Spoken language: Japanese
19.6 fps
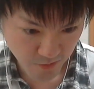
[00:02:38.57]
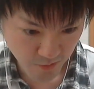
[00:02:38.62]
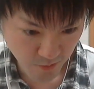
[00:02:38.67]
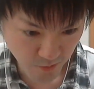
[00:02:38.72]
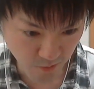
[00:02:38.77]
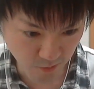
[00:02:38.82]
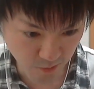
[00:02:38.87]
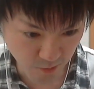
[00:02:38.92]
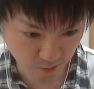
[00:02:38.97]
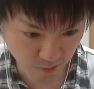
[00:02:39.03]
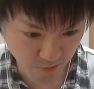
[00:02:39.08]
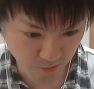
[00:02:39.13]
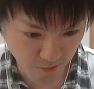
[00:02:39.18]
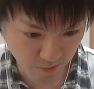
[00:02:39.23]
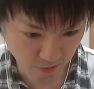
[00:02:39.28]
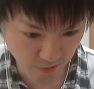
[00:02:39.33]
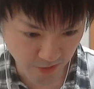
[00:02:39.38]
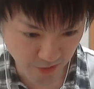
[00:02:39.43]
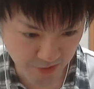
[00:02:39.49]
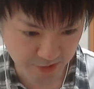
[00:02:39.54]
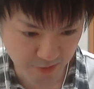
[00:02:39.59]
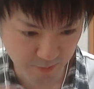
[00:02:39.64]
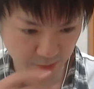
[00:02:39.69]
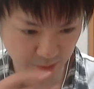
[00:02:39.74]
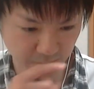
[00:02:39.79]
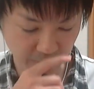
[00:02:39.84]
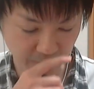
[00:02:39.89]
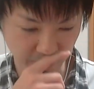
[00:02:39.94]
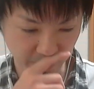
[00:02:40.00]
おお初
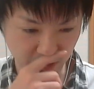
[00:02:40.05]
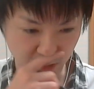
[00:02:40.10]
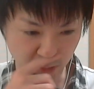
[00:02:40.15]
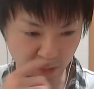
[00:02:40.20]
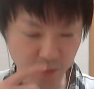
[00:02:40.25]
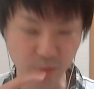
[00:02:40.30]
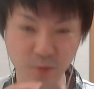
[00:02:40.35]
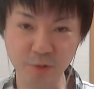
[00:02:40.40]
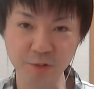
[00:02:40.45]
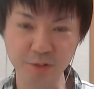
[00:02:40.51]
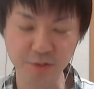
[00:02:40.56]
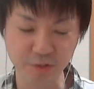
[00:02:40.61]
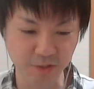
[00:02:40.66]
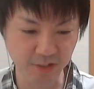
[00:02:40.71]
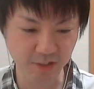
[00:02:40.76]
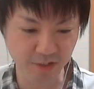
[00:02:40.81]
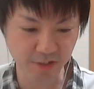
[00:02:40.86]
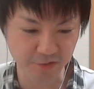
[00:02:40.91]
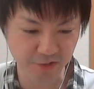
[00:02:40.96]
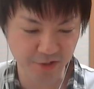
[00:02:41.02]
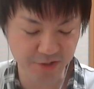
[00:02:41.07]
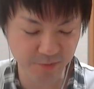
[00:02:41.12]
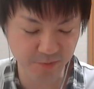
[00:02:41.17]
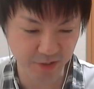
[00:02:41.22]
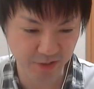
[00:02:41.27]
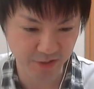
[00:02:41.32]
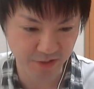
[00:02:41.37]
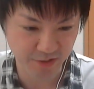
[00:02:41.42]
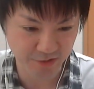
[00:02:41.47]
めてかな俺こいつと戦うの初
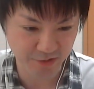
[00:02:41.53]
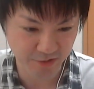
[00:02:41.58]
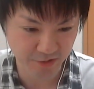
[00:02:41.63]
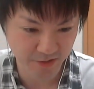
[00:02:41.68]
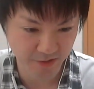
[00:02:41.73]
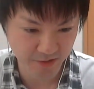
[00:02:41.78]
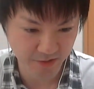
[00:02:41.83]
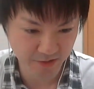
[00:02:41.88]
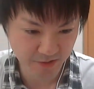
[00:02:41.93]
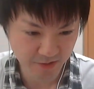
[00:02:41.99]
めて気がする。